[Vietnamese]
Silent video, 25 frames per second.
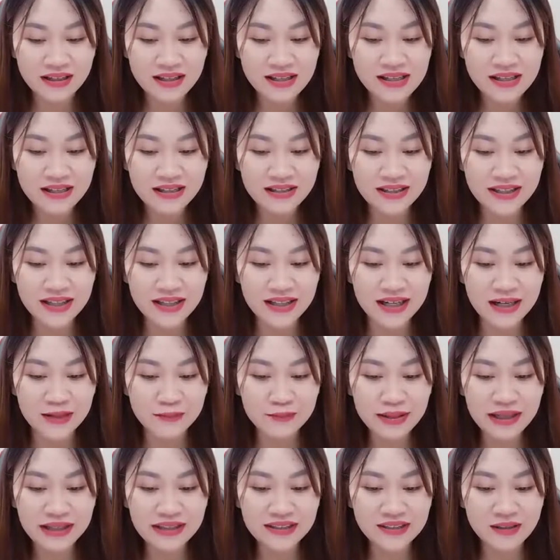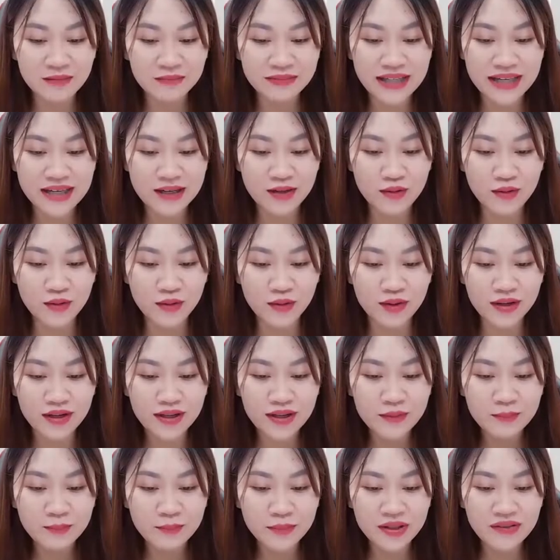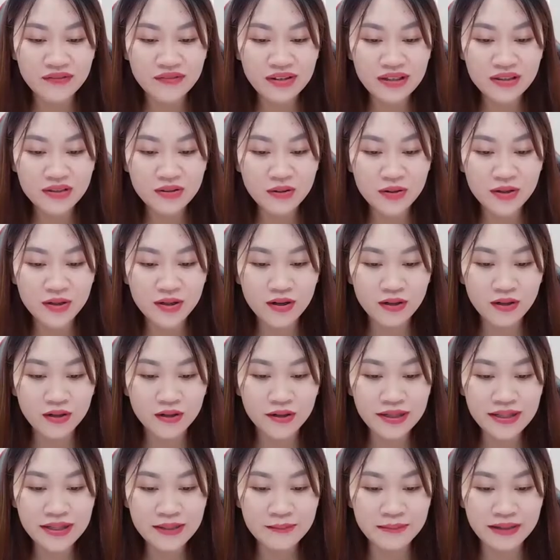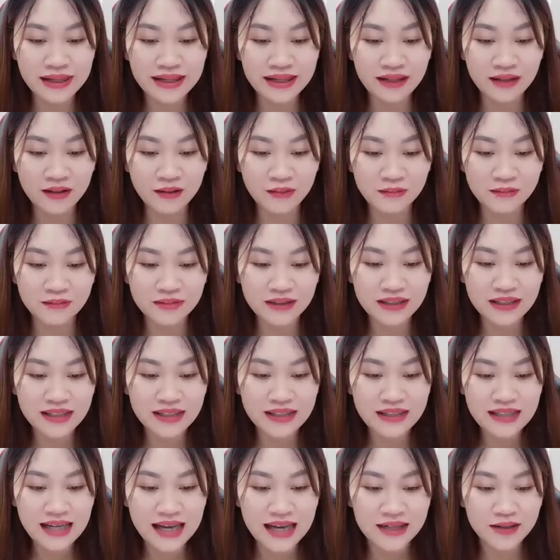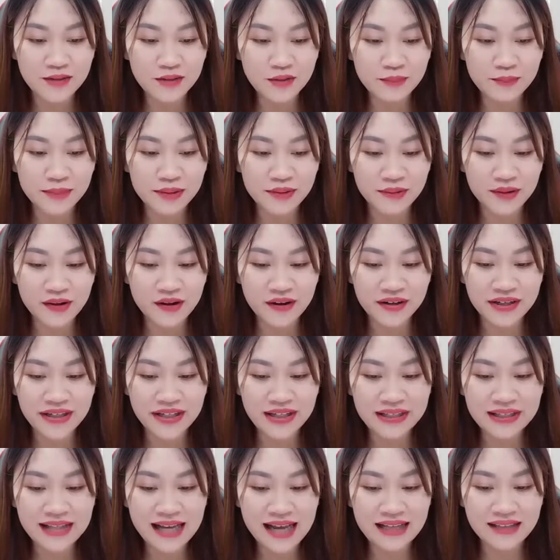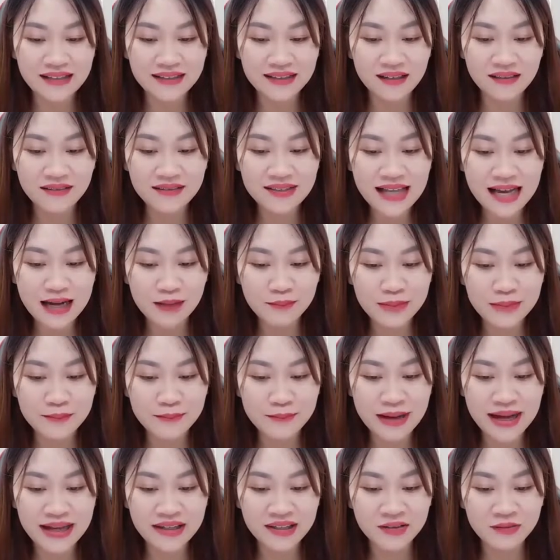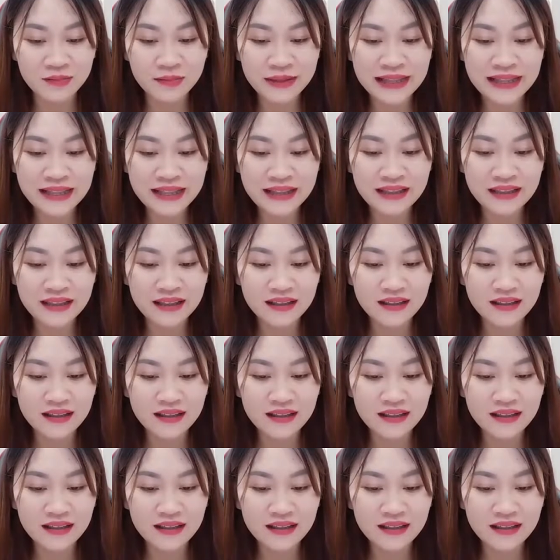Nhìn đến bình trong tay cô Mới vừa rồi còn có điểm lạnh lùng Thái độ mèo con hiện tại rõ ràng mềm mại không ít